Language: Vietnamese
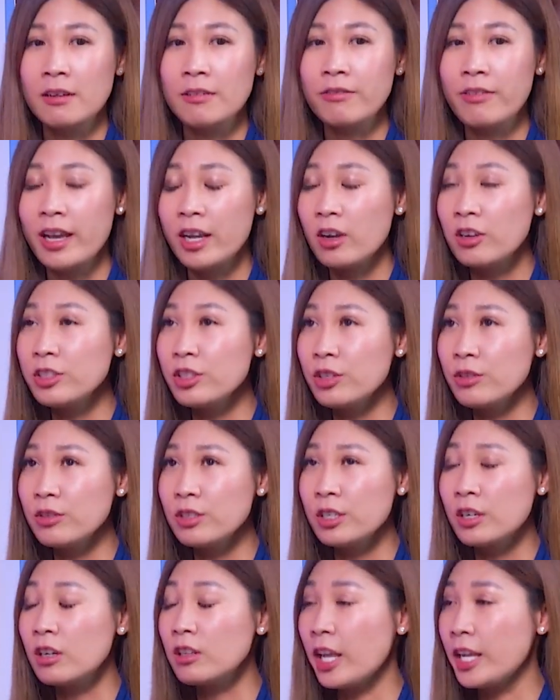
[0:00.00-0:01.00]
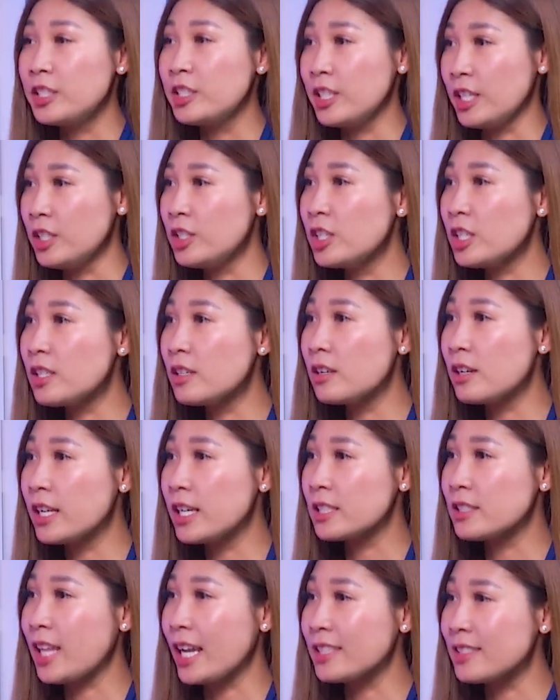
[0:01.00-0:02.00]
Và có nhiều người có thể chỉ trích
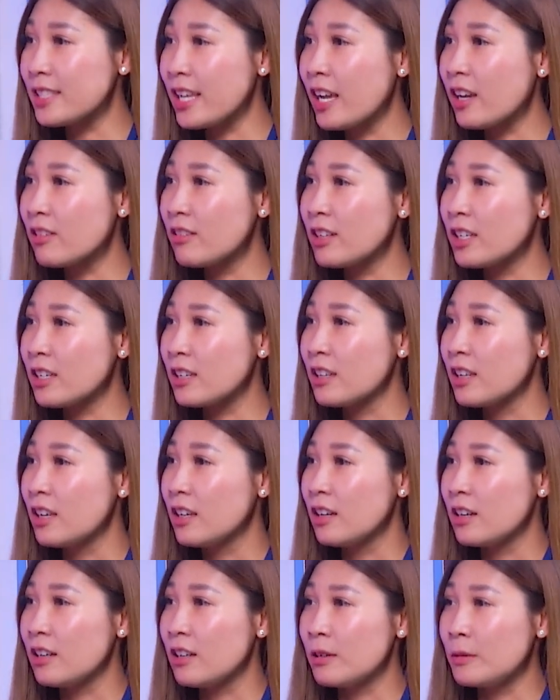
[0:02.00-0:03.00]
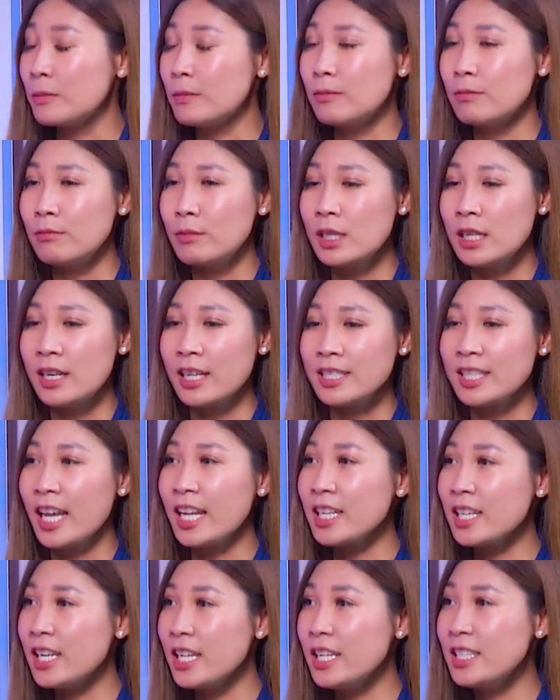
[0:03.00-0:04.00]
là tại sao là uh, mình là
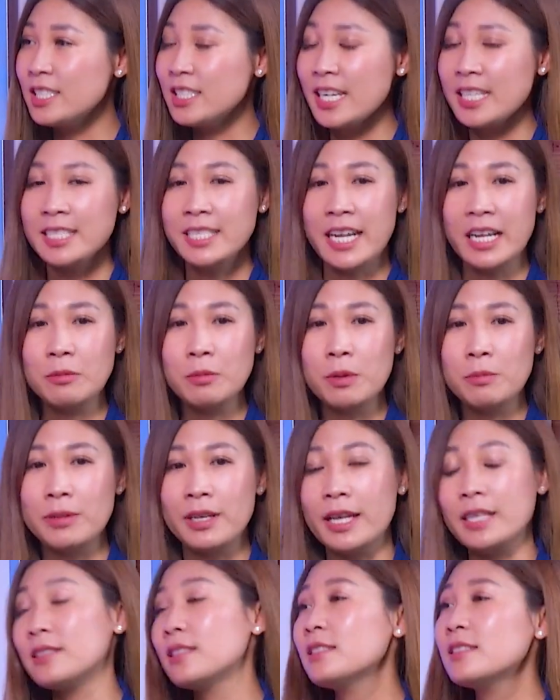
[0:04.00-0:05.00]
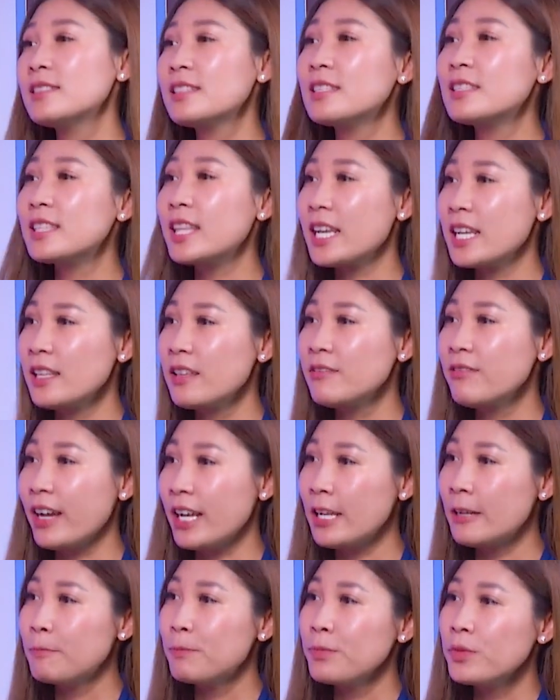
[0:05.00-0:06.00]
thanh niên trai tráng mà mình lại đứng xin tiền như
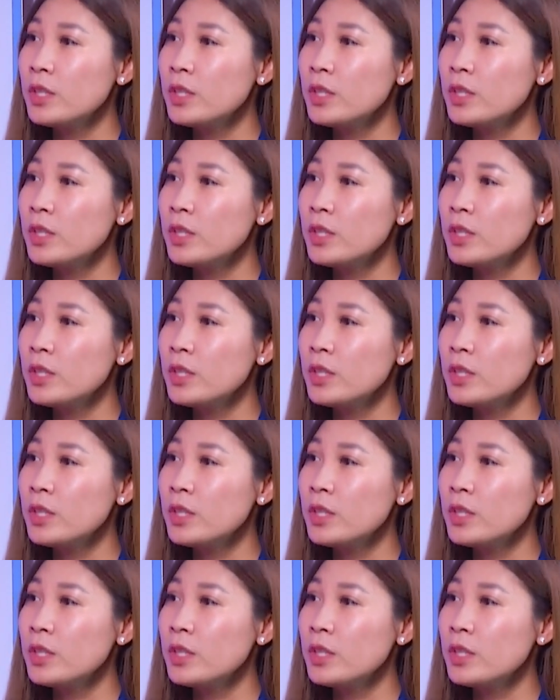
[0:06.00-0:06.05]
vậy.